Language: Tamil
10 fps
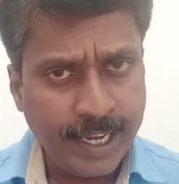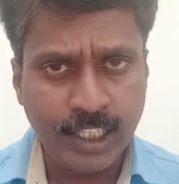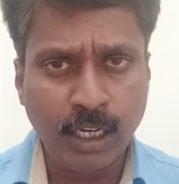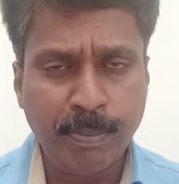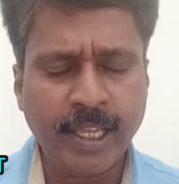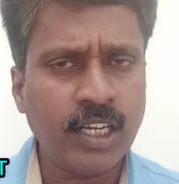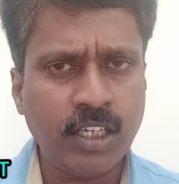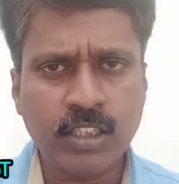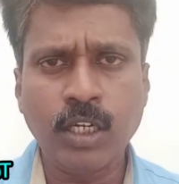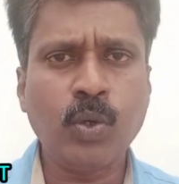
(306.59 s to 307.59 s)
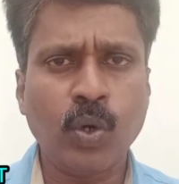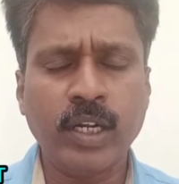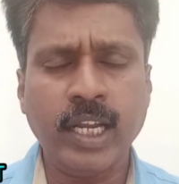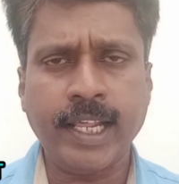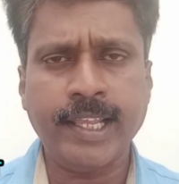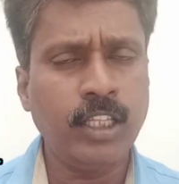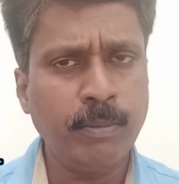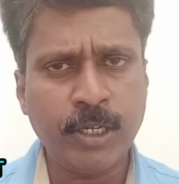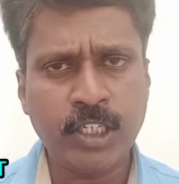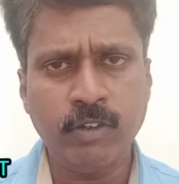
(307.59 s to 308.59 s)
இதன் பெயர் அந்த திருக்குறள் இல்லை இது
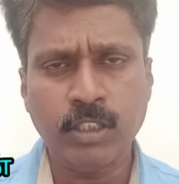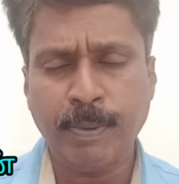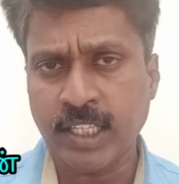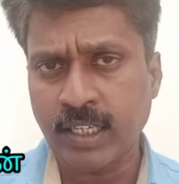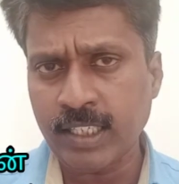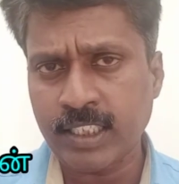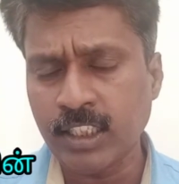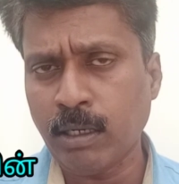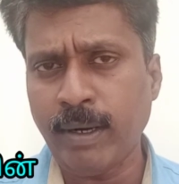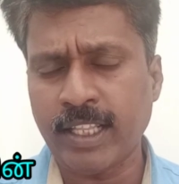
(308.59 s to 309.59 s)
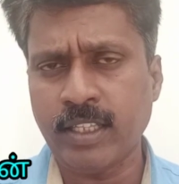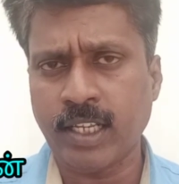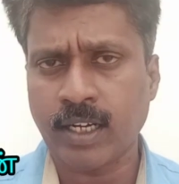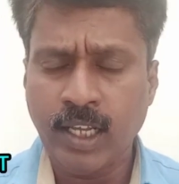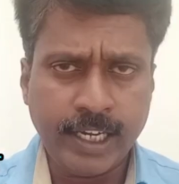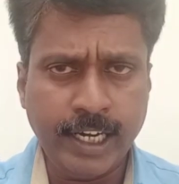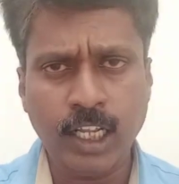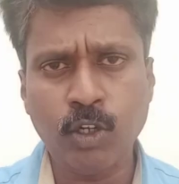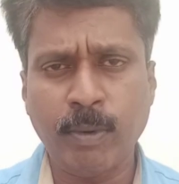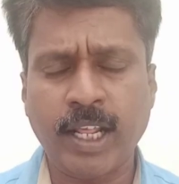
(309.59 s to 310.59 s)
பற்றி வந்து பார்த்திங்கன்னா செந்தமிழ் அந்தனர்
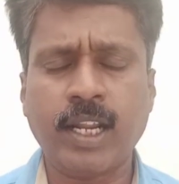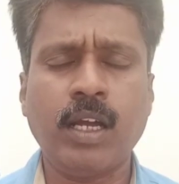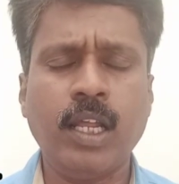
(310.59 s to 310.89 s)
இளங்குமணர்